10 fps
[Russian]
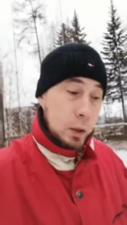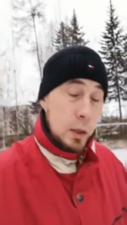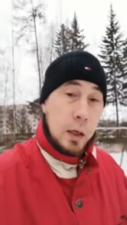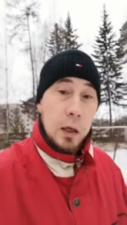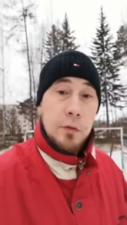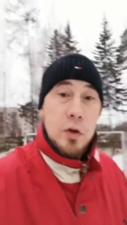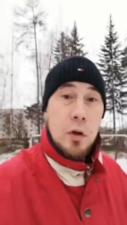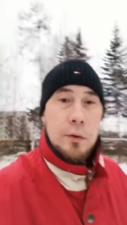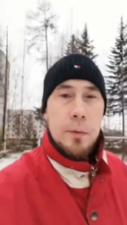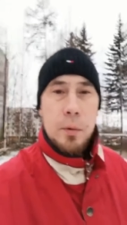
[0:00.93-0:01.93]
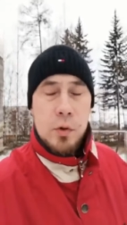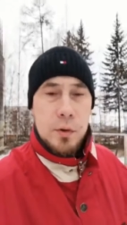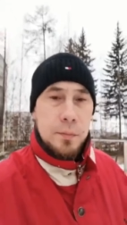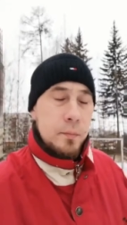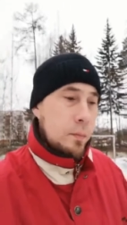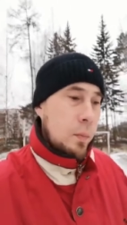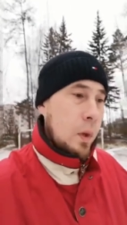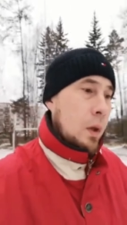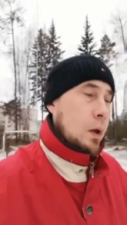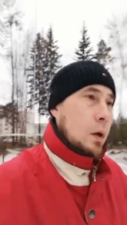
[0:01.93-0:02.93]
Итак, отвечаю на вопрос.
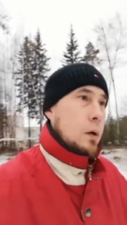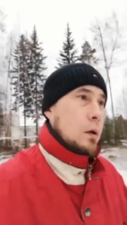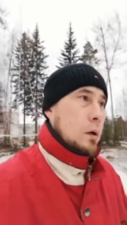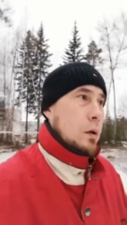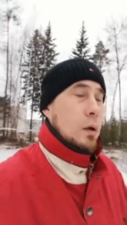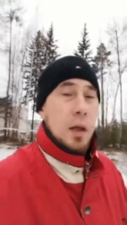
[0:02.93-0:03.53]
Э,